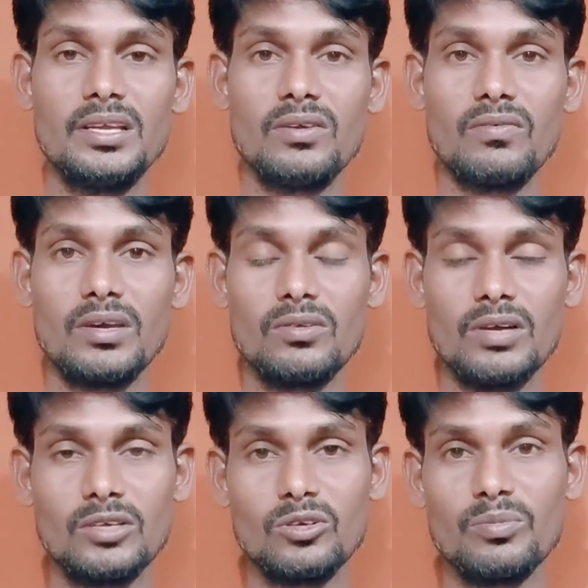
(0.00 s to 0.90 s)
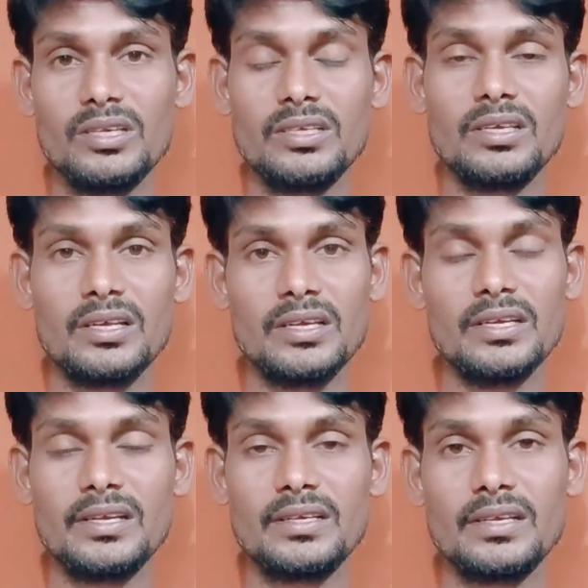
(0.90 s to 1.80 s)
వాళ్ళు ఆటోమేటిక్గా
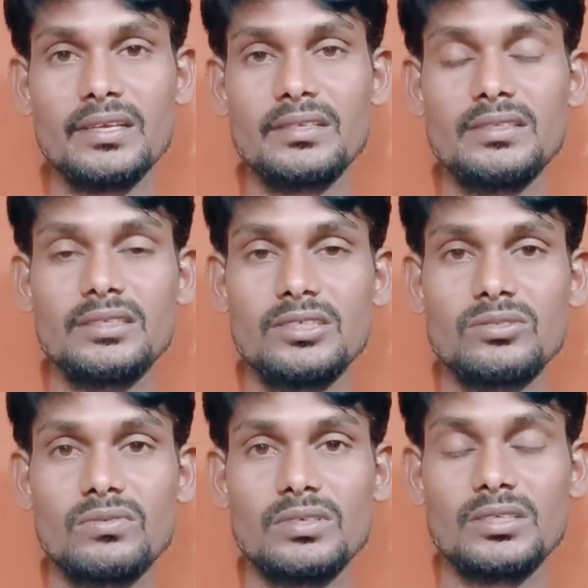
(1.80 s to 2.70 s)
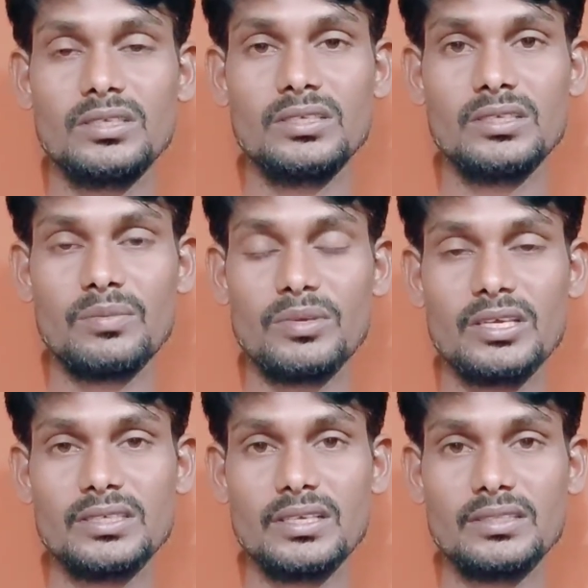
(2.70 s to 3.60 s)
రీడైరెక్ట్ అనేది చేసుకుంటుంది ఈ
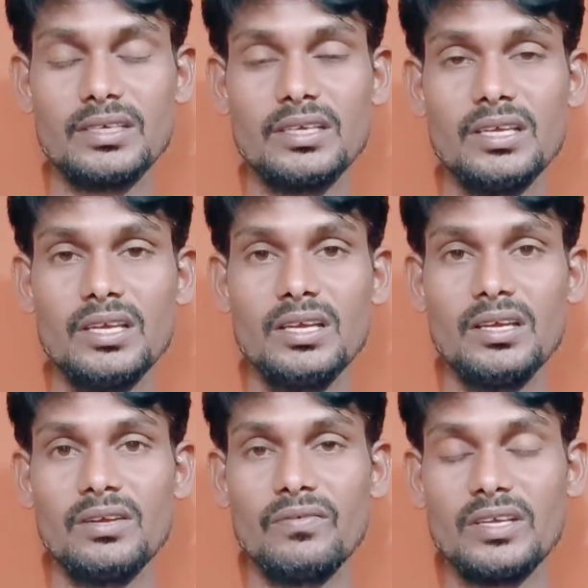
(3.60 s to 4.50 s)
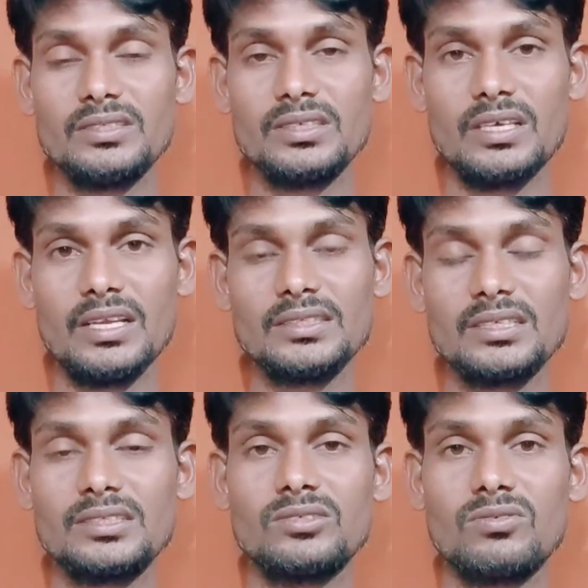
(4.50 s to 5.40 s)
అప్లికేషన్ అయితే ఫ్రెండ్స్ ఎలా
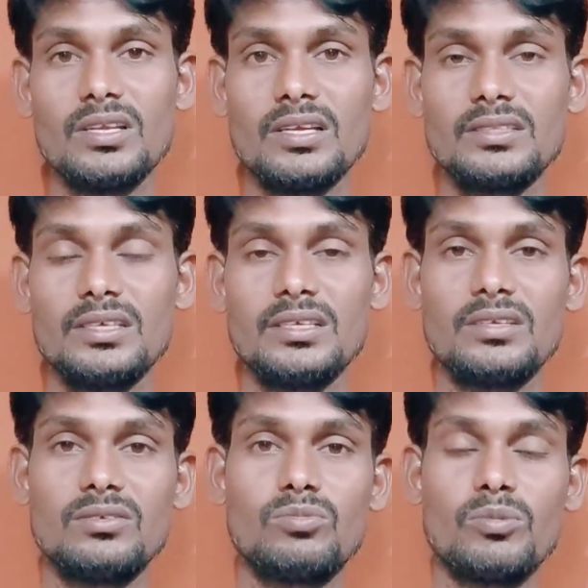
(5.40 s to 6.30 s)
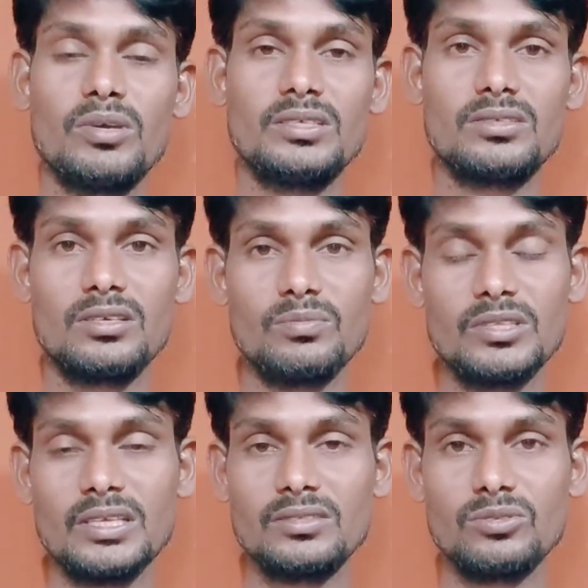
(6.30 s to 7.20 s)
చెక్ చేసుకోవాలనేది నేను మొబైల్ స్క్రీన్ మీద
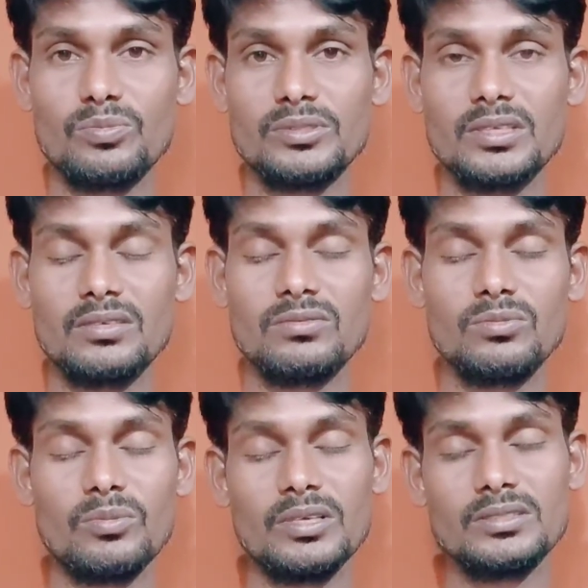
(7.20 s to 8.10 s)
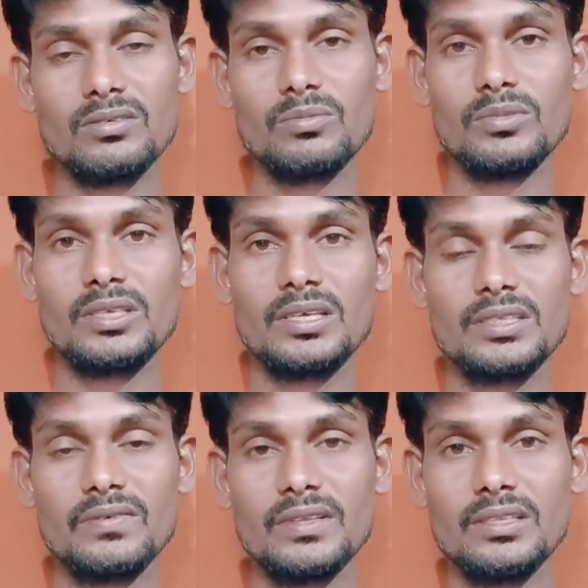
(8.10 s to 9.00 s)
అయితే చూపిస్తాను మొబైల్ స్క్రీన్ మీదకి
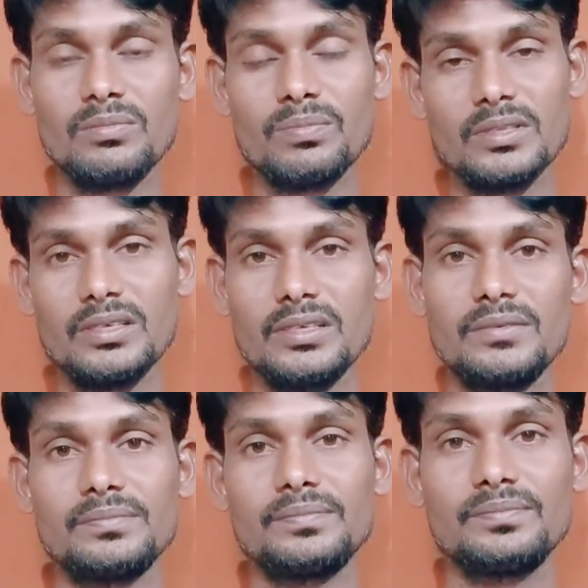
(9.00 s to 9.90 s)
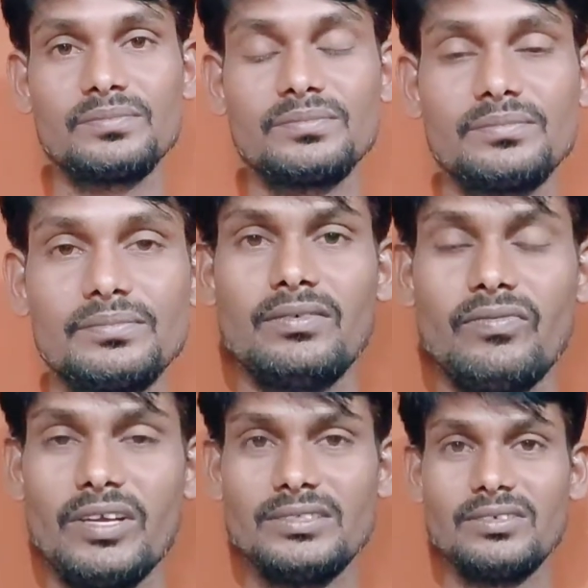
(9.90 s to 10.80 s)
అయితే వెళ్దాం పదండి
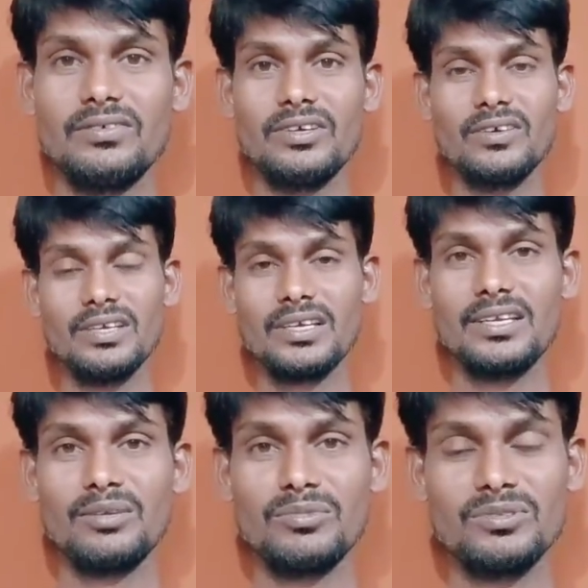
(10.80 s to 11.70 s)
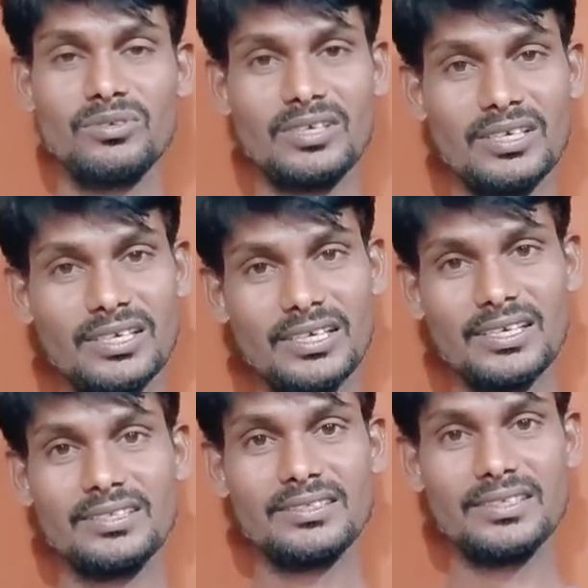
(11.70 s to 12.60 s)
ఫ్రెండ్స్ వీడియోలోకి వెళ్ళే ముందు ఒక లైక్
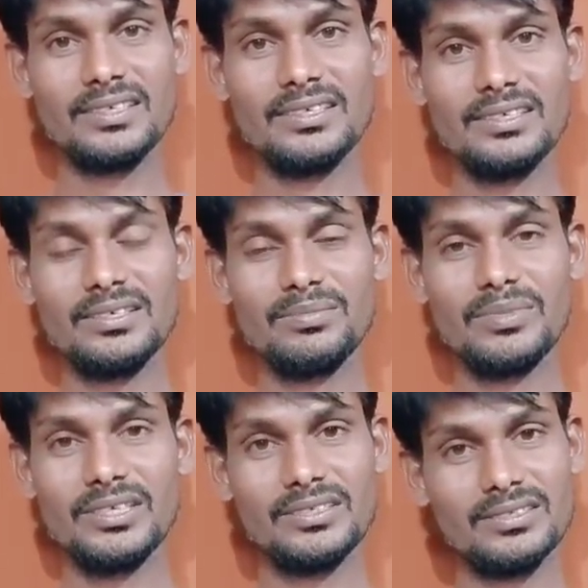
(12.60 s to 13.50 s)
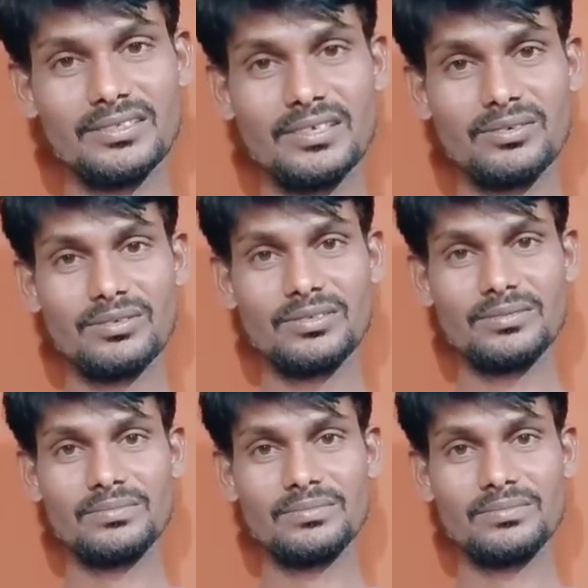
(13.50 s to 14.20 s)
అయితే చేయండి ప్లీజ్ నా కోసం